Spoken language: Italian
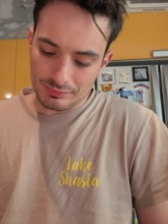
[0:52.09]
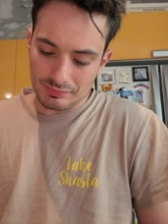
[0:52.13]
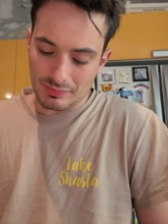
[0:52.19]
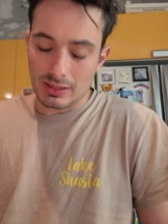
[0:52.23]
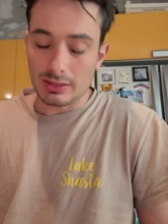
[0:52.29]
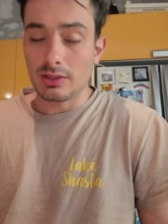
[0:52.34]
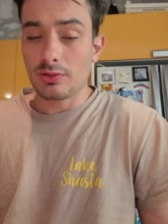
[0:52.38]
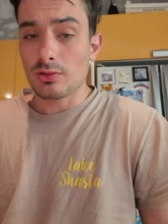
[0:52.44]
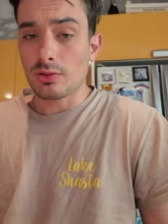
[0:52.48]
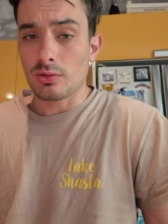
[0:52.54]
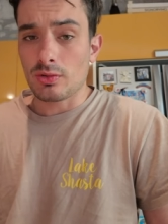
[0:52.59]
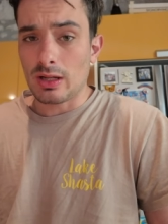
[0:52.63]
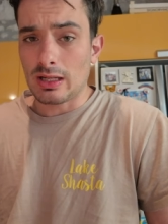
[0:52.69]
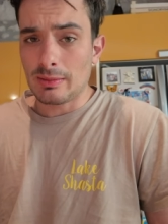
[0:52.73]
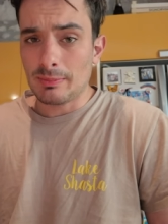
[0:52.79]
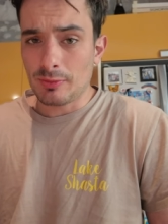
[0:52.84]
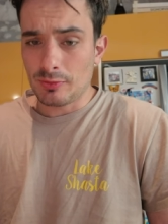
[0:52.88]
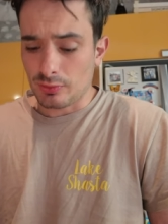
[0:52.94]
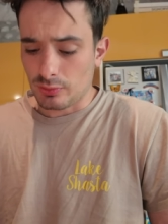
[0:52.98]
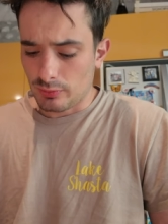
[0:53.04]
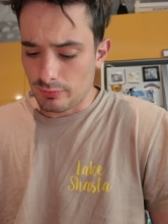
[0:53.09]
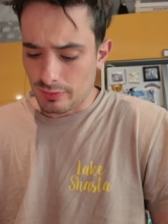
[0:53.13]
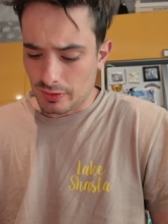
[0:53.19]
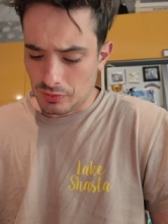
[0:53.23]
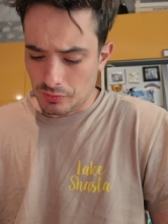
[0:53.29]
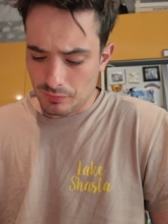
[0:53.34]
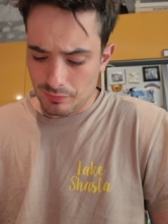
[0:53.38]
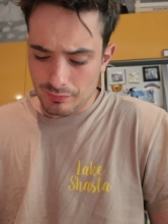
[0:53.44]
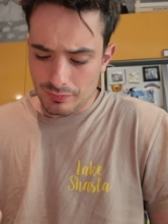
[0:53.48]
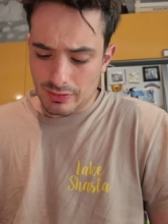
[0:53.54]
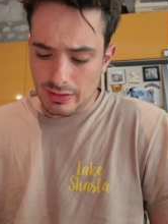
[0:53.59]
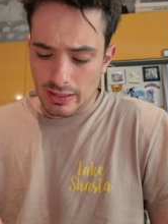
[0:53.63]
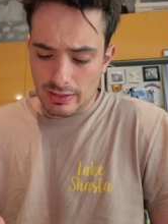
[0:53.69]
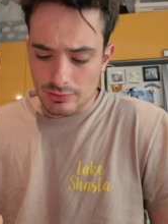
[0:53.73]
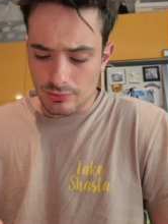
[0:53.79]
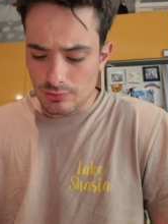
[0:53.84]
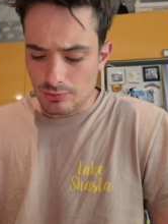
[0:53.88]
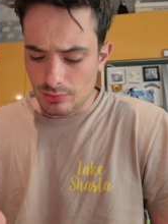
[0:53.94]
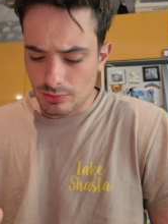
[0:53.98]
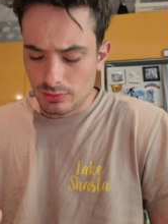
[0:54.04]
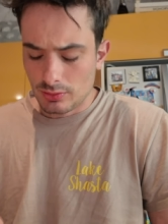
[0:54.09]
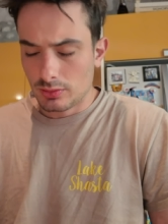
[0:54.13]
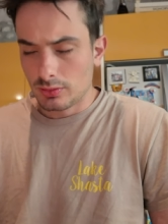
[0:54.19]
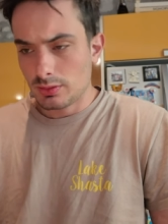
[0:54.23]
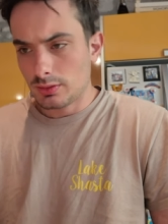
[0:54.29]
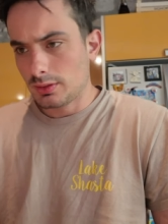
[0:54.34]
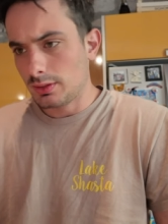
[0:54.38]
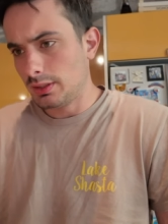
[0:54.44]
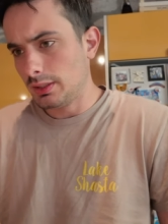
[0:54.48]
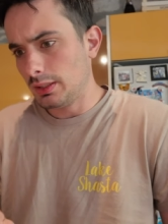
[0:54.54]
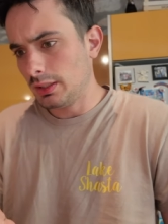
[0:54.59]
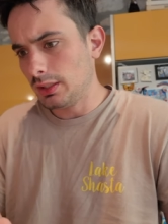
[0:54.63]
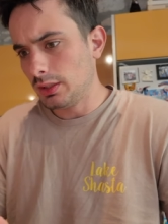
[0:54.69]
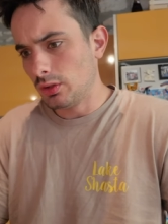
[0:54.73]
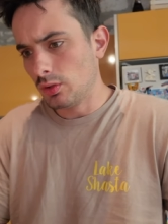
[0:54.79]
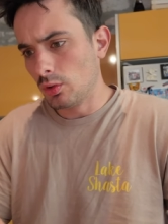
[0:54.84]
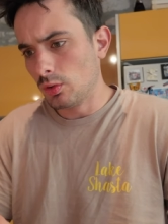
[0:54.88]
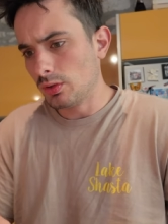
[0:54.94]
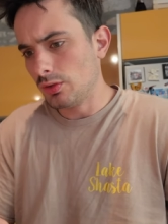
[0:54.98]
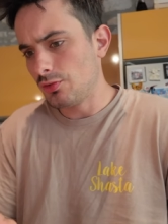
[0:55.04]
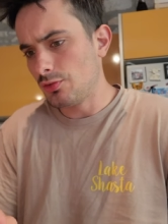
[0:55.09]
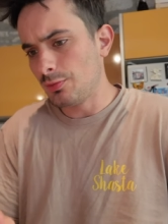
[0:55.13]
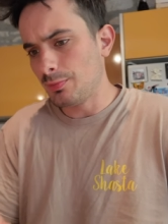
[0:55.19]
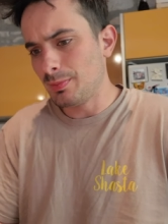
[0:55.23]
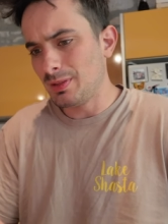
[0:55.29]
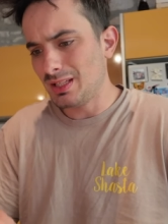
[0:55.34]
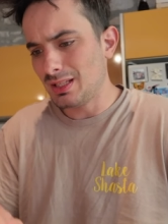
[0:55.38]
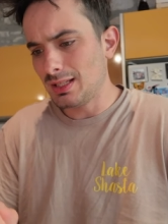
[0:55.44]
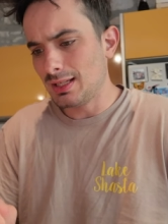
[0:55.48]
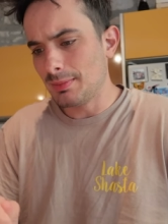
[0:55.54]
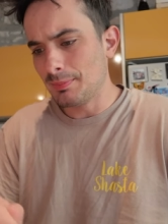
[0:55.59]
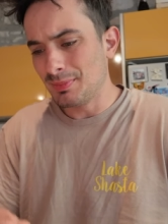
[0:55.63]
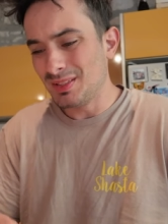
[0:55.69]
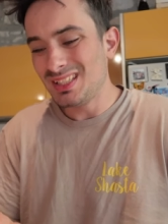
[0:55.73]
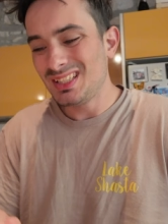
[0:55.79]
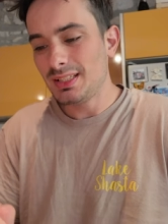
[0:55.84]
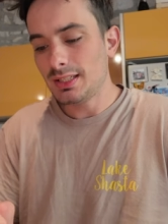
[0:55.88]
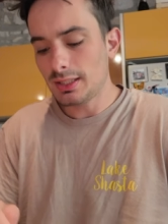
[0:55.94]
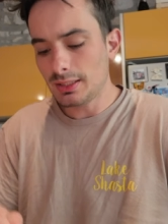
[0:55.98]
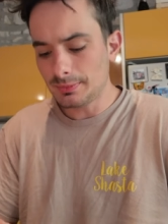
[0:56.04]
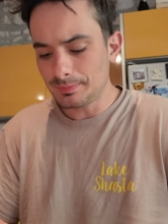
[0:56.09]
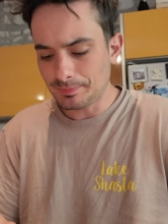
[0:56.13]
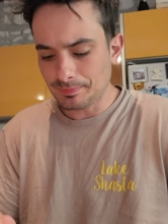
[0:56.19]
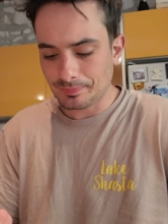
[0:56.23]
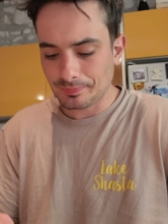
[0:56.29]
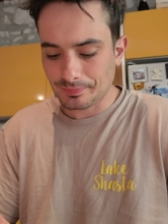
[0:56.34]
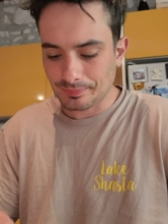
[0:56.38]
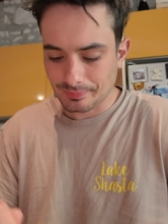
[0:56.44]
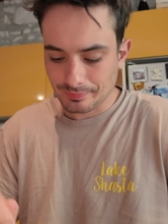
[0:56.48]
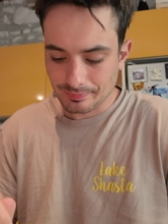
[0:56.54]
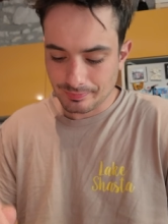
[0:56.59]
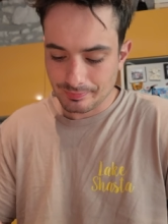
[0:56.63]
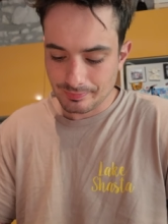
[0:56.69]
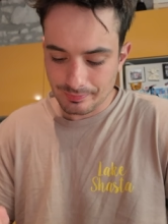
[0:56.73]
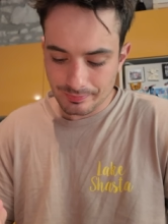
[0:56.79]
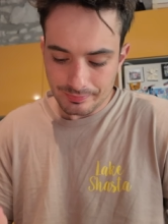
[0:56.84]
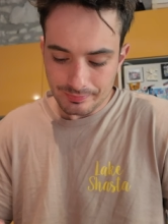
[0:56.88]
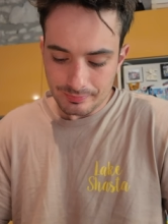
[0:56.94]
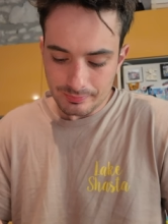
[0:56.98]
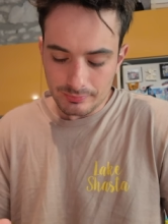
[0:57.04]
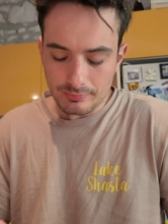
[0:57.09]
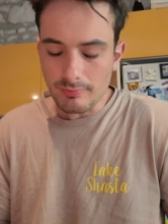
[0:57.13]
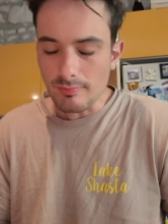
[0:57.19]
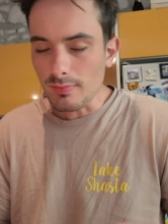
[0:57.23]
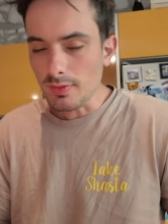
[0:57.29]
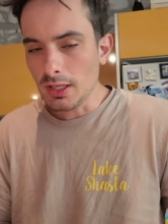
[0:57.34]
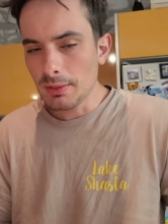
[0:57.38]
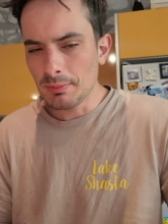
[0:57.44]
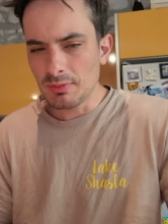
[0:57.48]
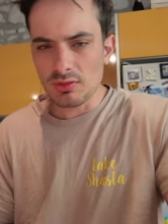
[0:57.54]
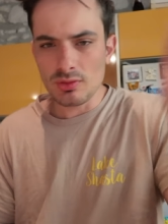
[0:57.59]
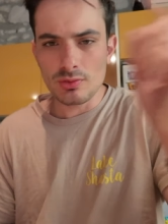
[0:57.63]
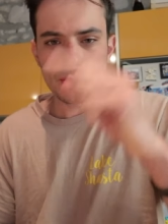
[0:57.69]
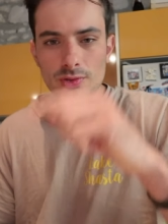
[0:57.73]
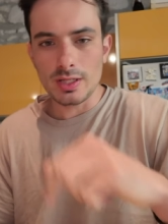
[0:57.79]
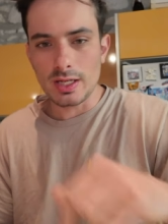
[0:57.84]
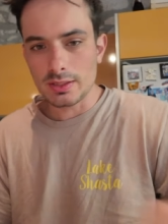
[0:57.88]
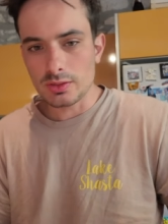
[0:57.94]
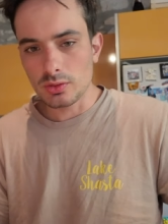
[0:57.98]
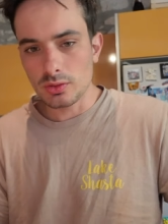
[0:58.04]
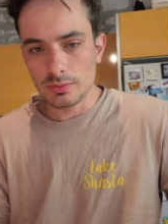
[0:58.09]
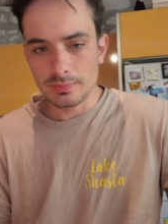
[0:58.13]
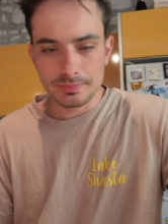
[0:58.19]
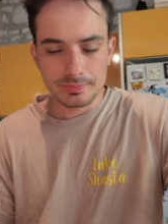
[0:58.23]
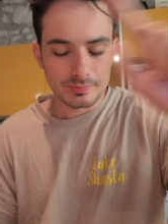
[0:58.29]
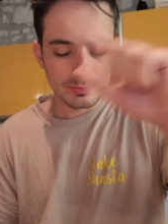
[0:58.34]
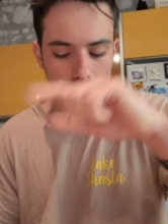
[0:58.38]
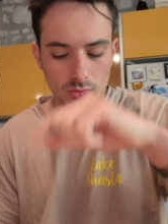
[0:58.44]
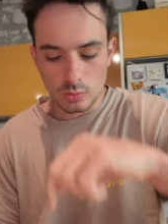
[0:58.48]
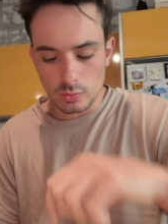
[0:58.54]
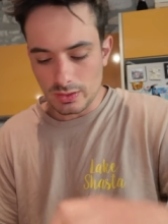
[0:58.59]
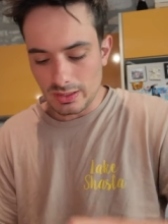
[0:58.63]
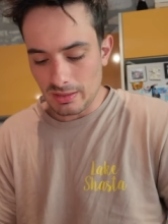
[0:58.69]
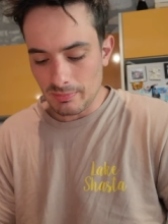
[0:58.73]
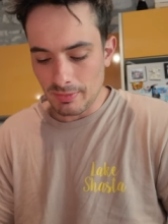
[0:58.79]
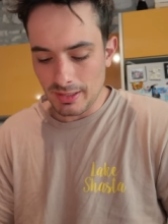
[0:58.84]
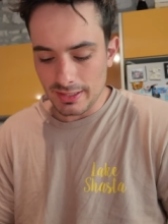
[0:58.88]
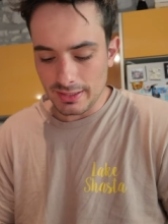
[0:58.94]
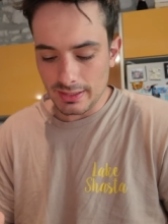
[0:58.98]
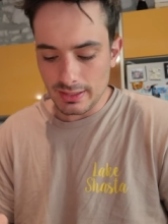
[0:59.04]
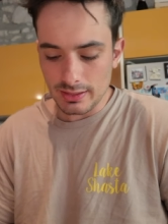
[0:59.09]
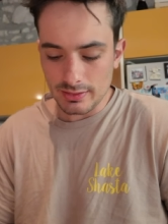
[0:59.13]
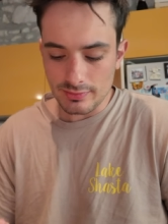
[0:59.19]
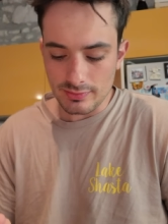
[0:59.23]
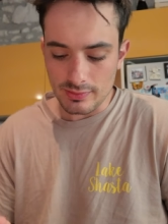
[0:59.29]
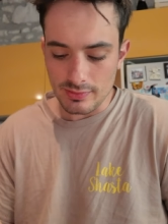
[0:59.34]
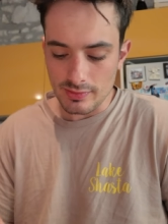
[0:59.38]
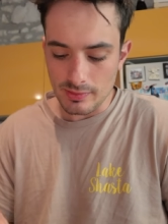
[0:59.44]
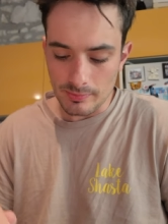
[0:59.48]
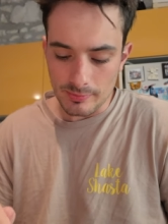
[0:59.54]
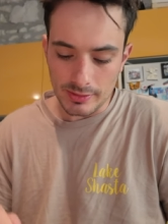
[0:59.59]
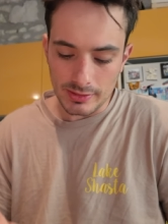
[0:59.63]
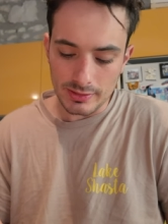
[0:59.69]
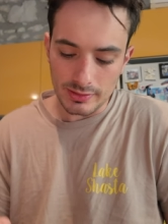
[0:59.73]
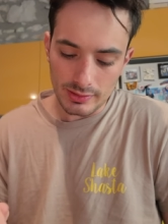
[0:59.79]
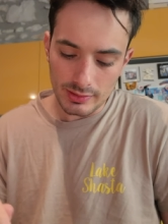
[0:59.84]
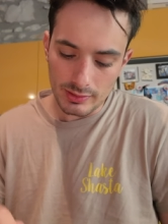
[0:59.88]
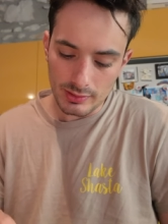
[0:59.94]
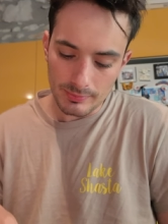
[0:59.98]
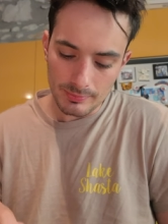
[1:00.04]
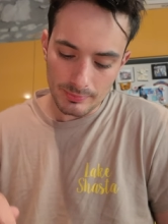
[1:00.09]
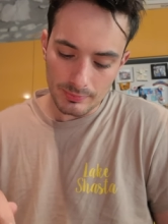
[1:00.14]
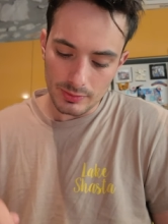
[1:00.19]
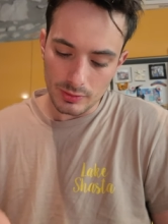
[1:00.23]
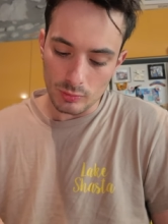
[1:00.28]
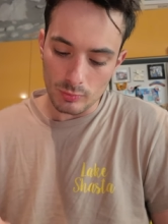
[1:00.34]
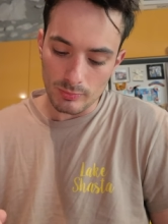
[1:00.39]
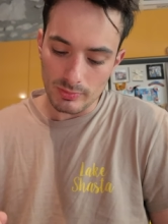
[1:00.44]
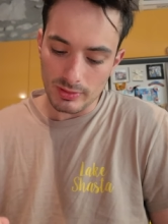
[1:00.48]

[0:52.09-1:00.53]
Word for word: A 18 anni mi sono fatto un viaggio di 12.000 miglia, mi sono girato tutta l'America essenzialmente in un